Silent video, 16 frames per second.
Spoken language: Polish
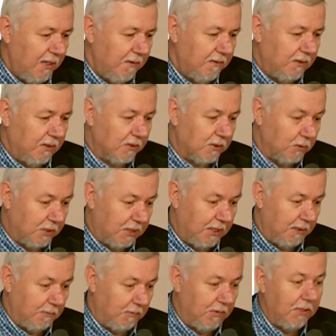W związku z
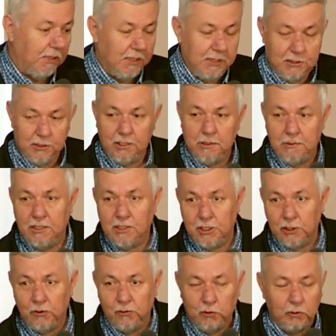tym list do
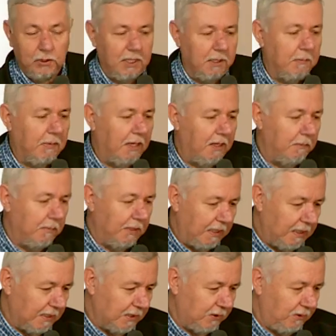Hebrajczyków tutaj ma
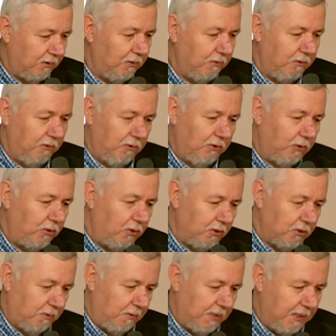bardzo
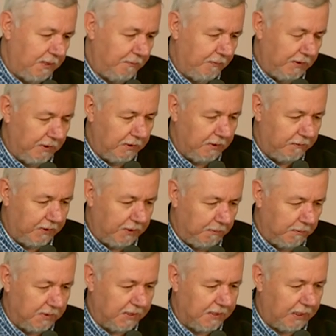doniosłe y, w
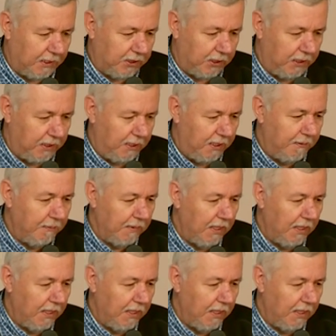tym znaczenie.